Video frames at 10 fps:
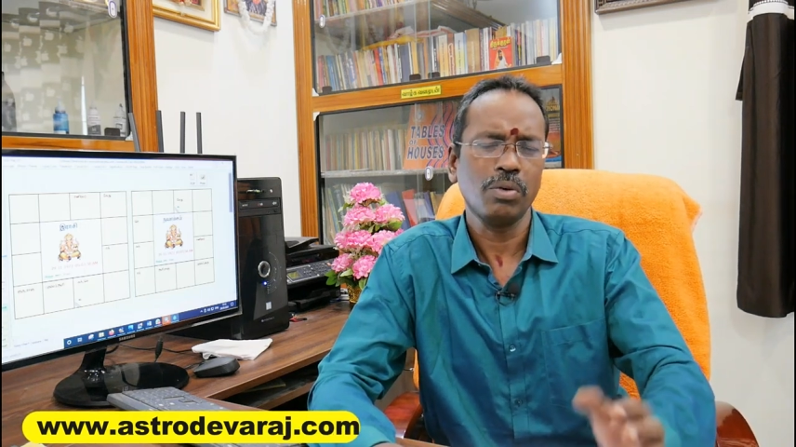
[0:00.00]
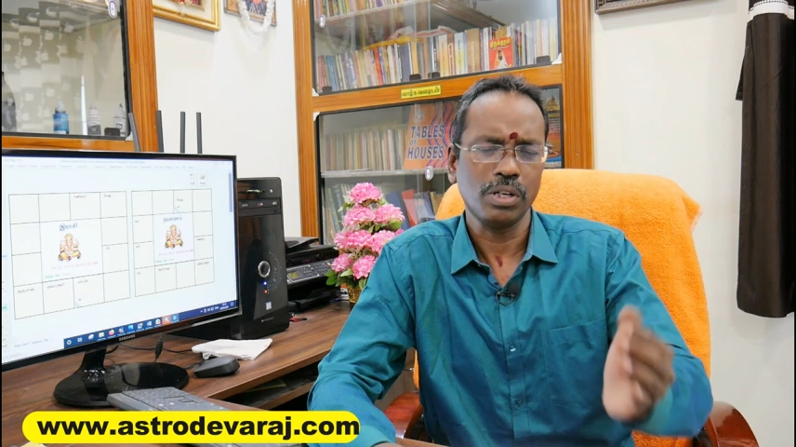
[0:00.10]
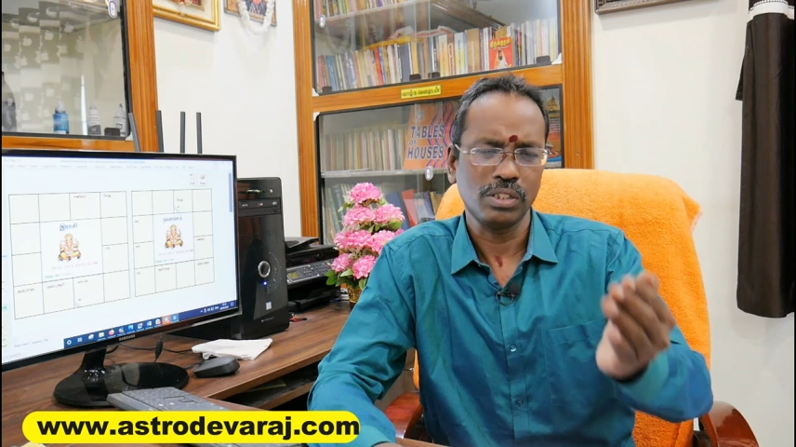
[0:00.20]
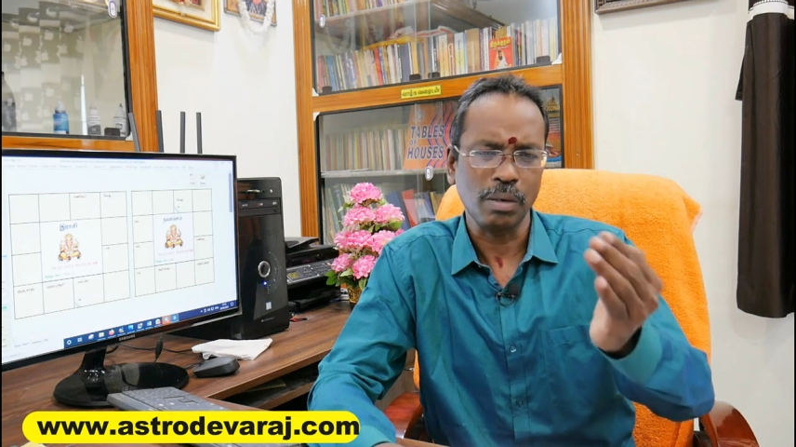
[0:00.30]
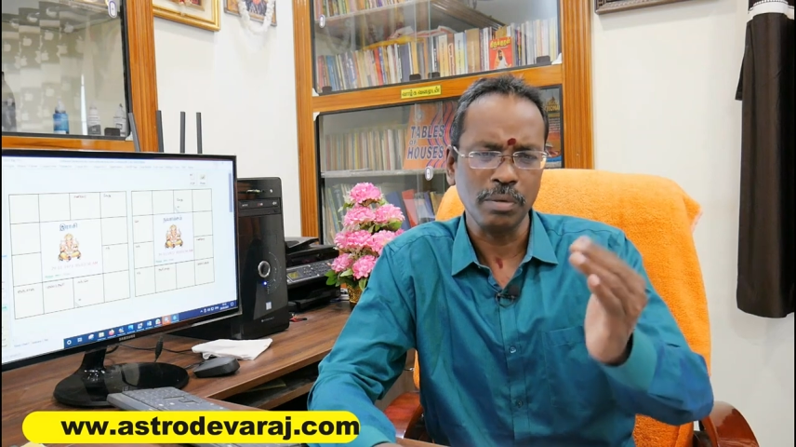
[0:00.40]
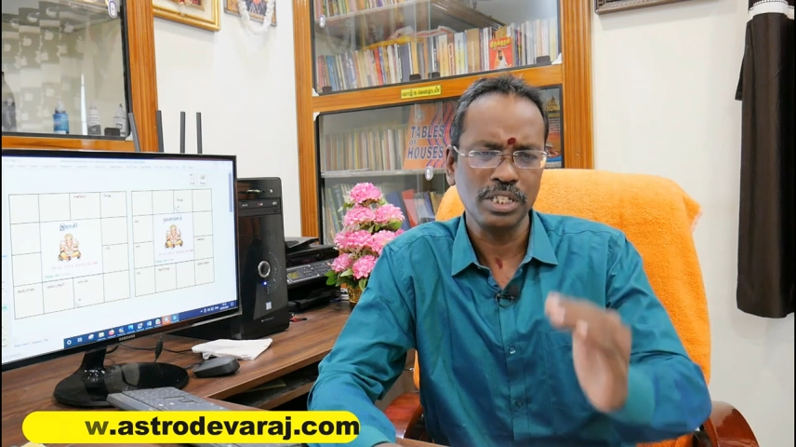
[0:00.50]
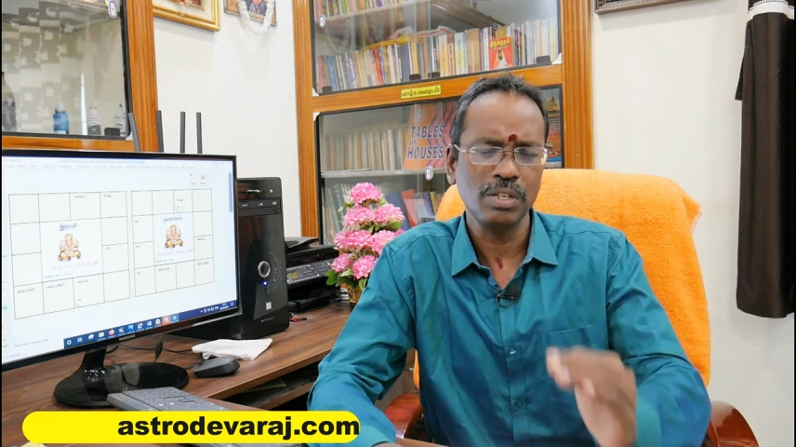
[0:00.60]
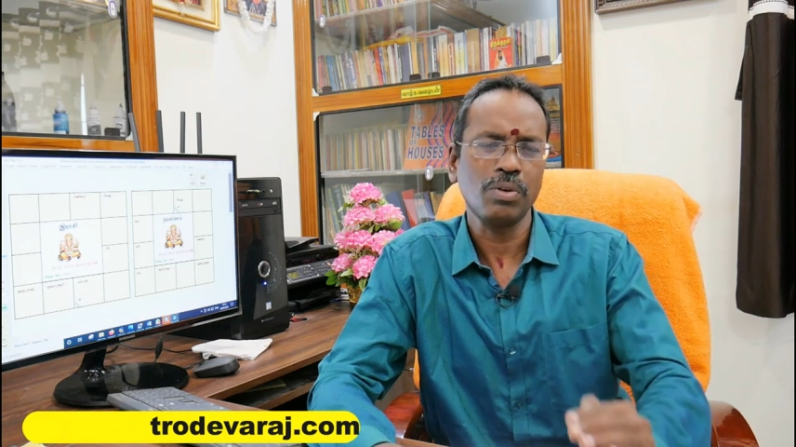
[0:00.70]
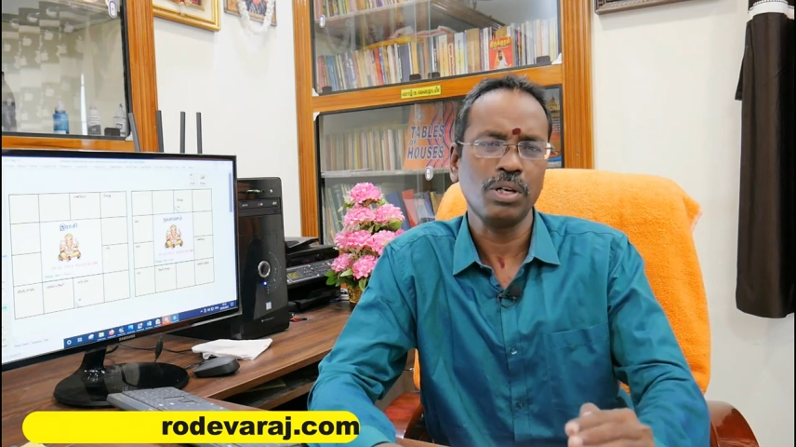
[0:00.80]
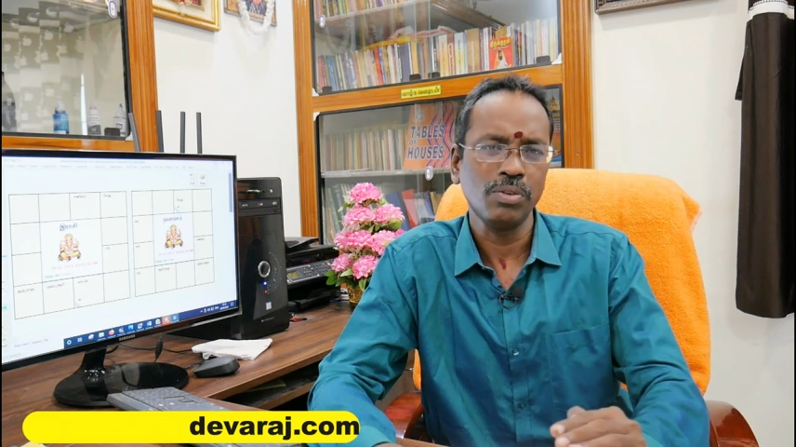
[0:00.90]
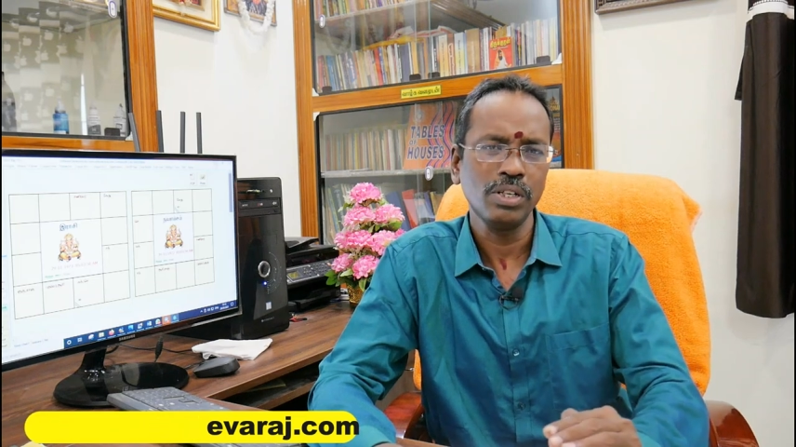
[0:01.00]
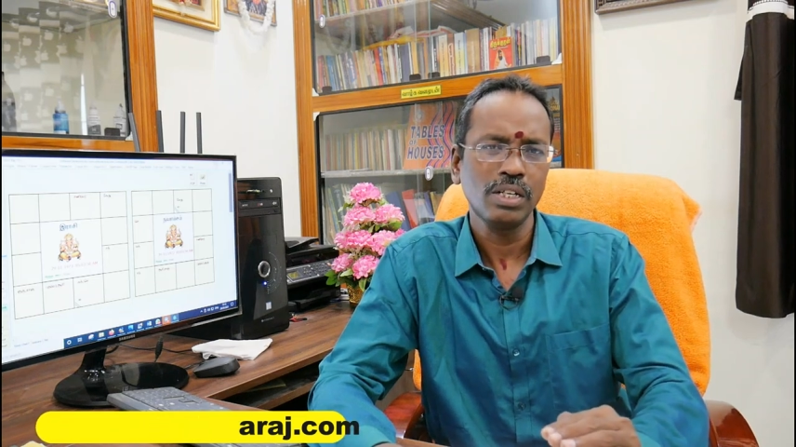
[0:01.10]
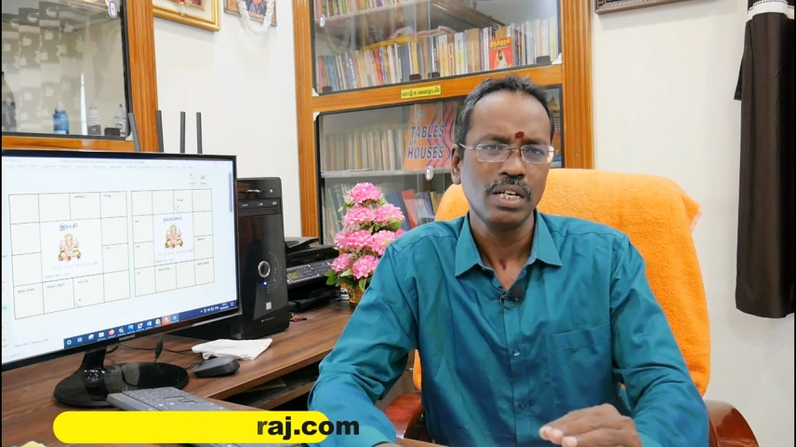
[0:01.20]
ஒரு சமைச்ச உணவு